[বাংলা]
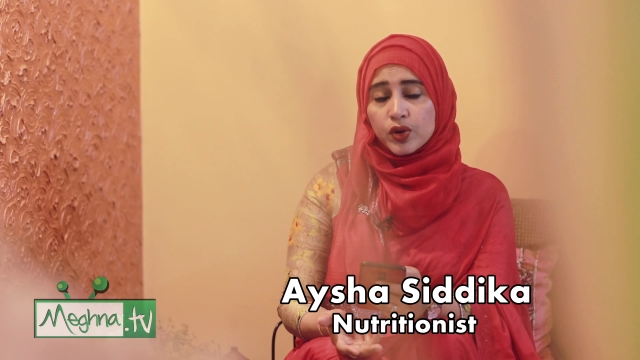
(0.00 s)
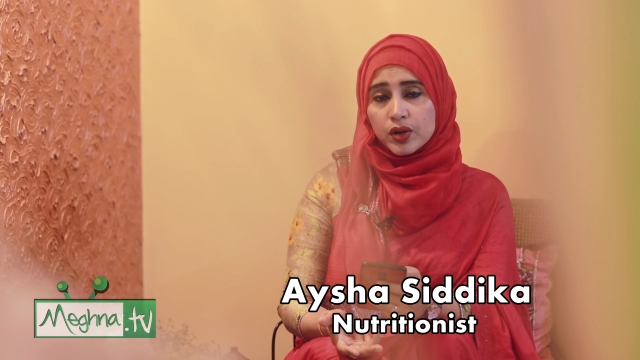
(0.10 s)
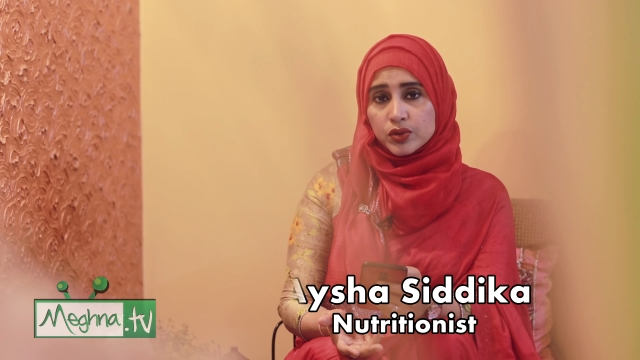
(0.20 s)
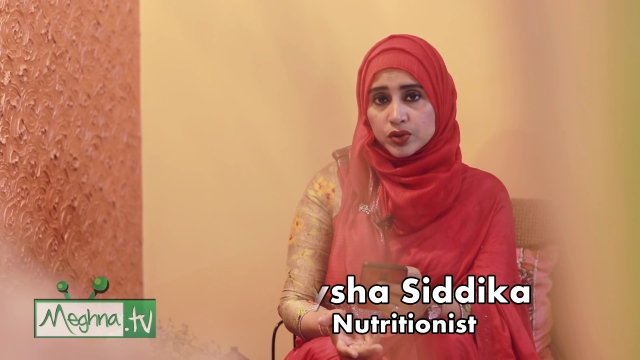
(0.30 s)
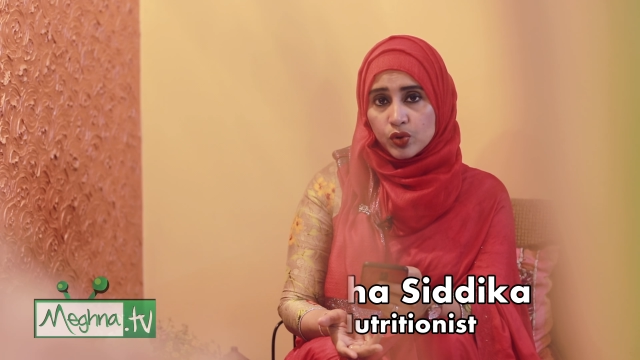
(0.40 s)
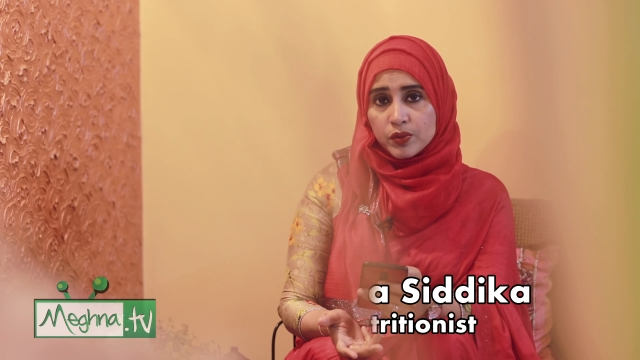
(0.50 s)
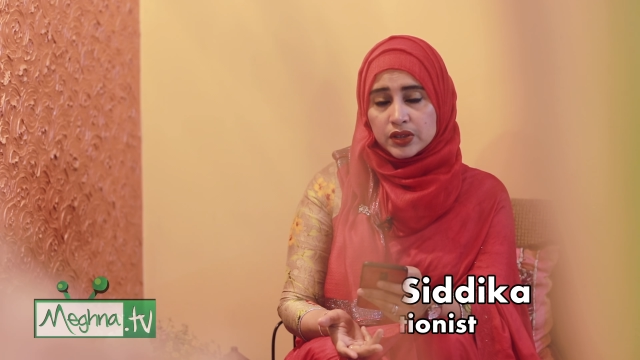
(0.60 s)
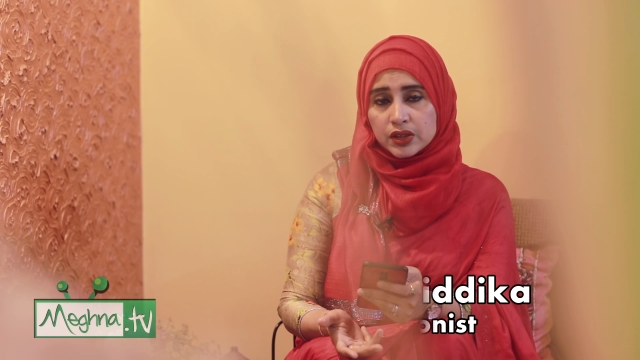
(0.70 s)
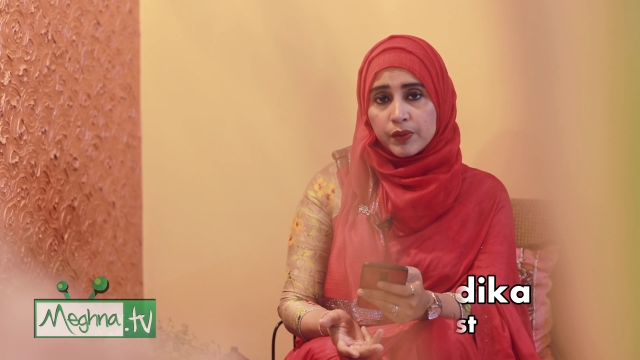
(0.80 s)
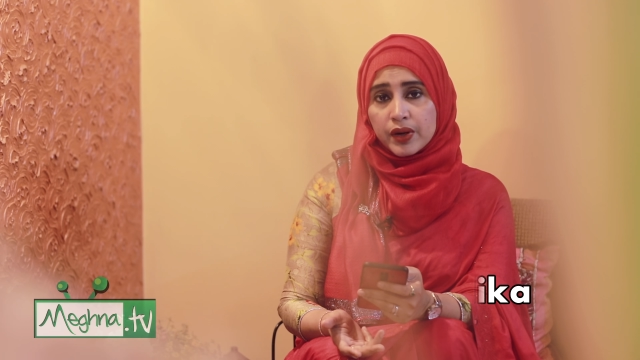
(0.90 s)
মুখের রুচি কমে
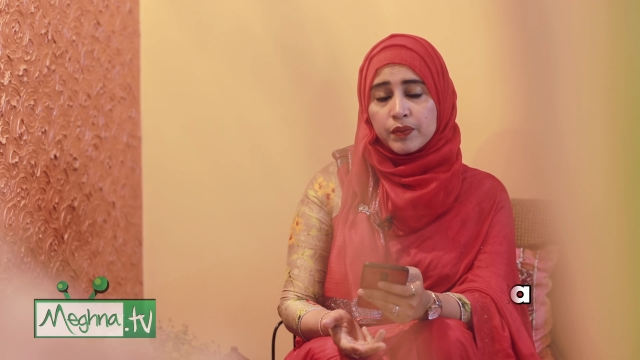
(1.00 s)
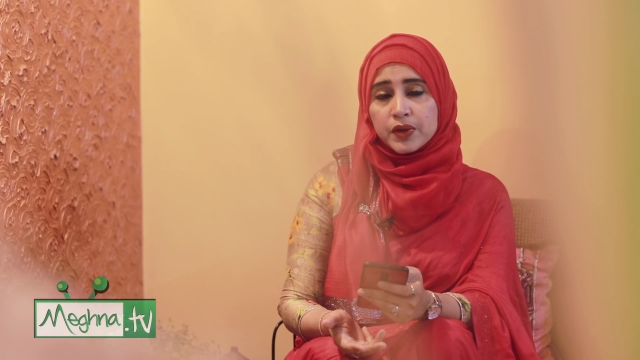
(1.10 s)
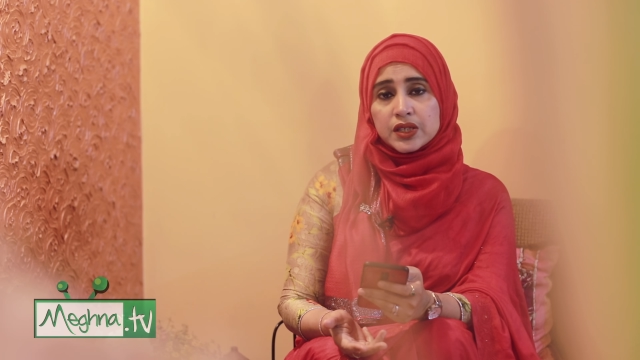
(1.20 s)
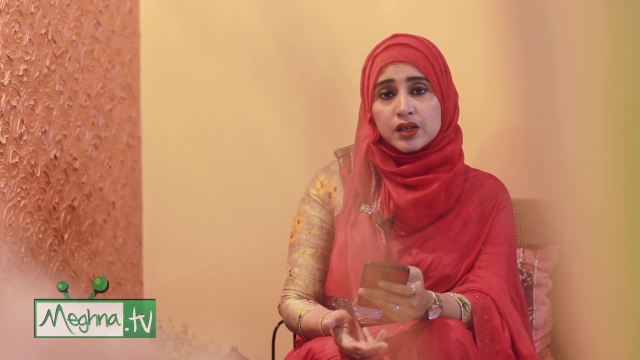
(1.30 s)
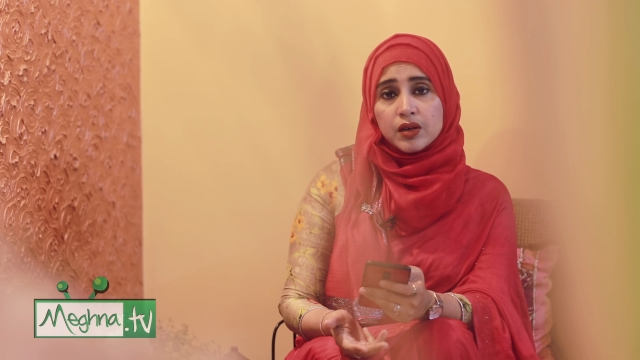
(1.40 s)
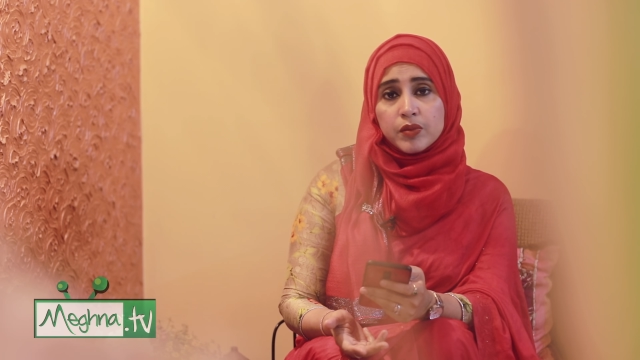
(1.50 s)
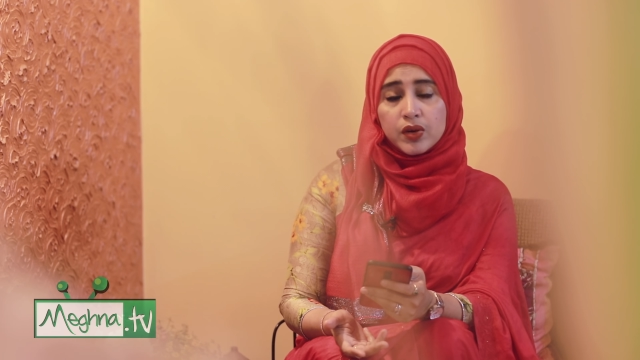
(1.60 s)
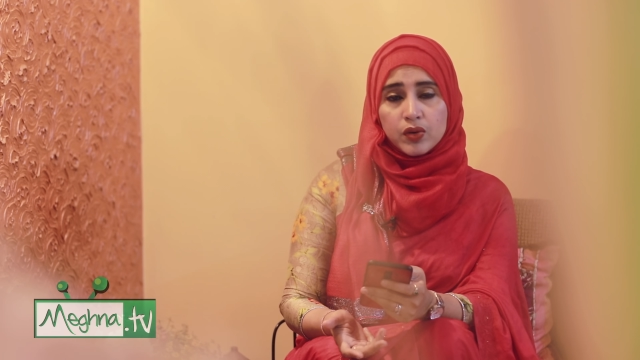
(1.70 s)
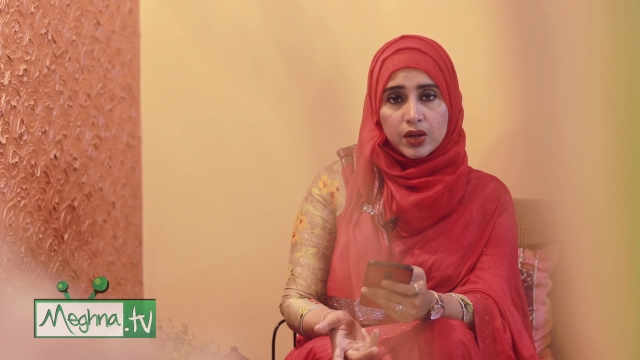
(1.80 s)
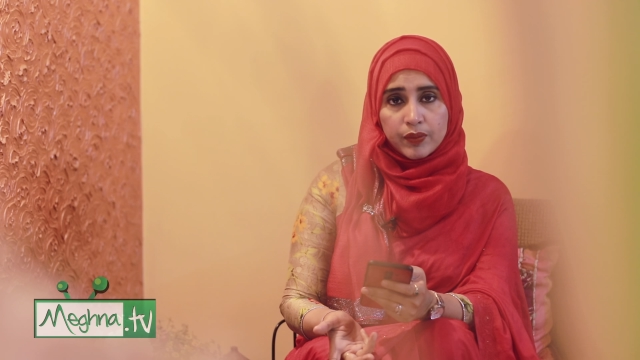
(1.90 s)
যেতে পারে পেটে কৃমি
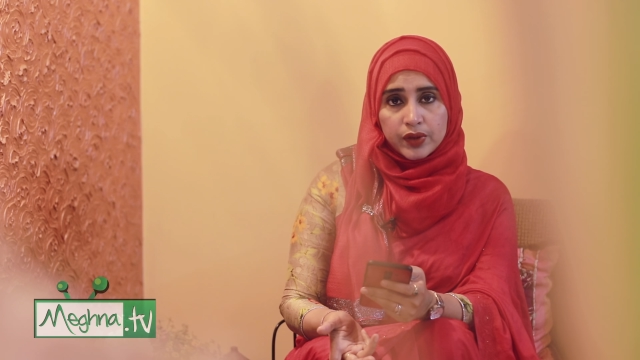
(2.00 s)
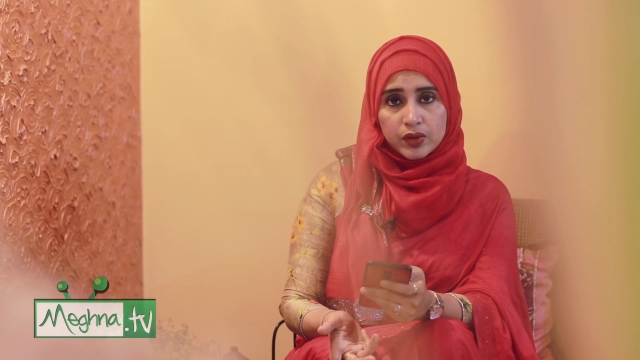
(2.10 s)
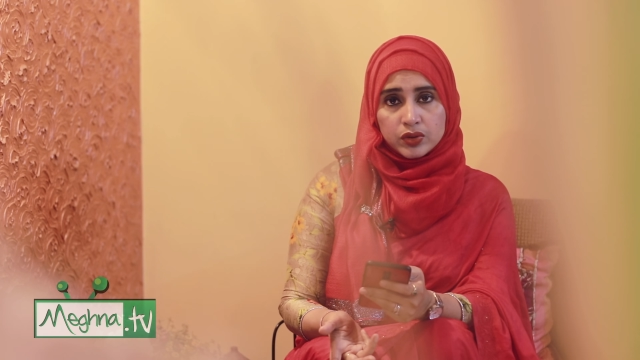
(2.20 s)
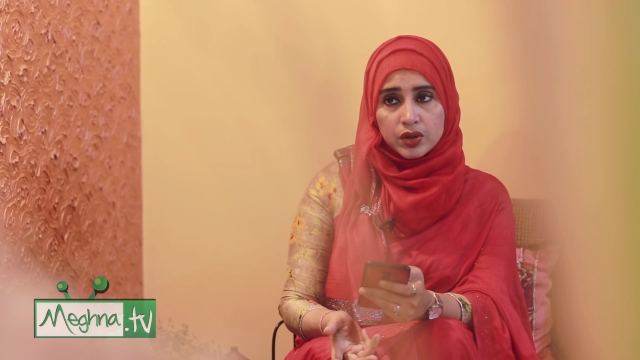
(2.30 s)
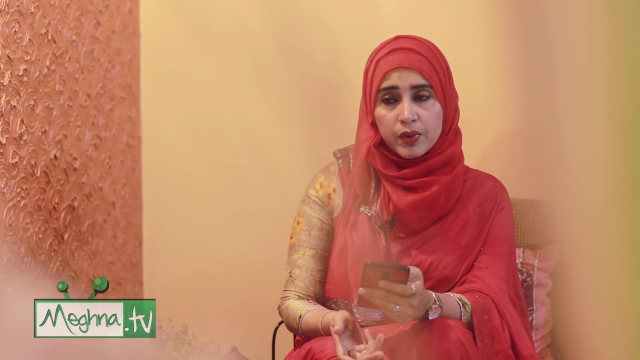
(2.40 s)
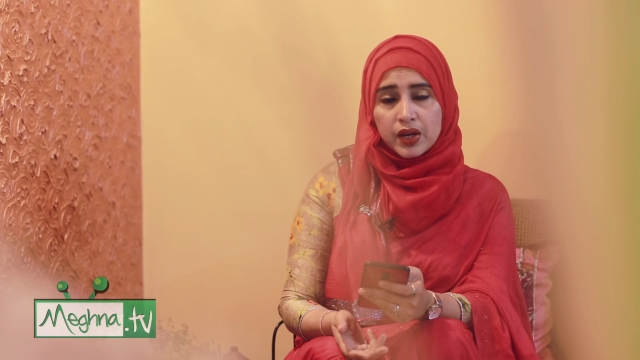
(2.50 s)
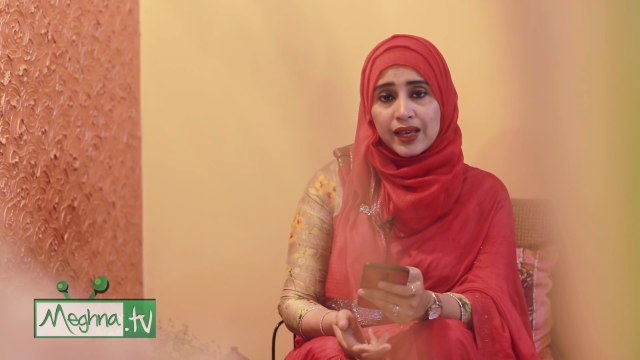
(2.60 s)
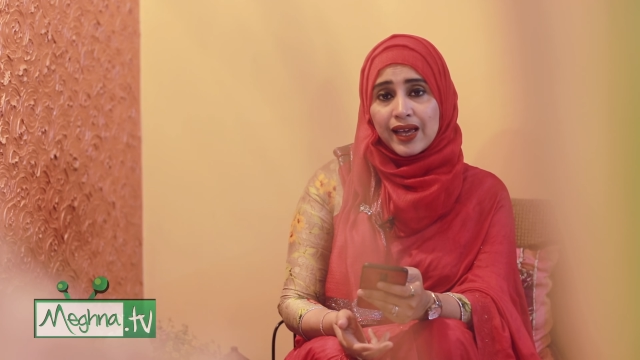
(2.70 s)
হলে আপনার হতে পারে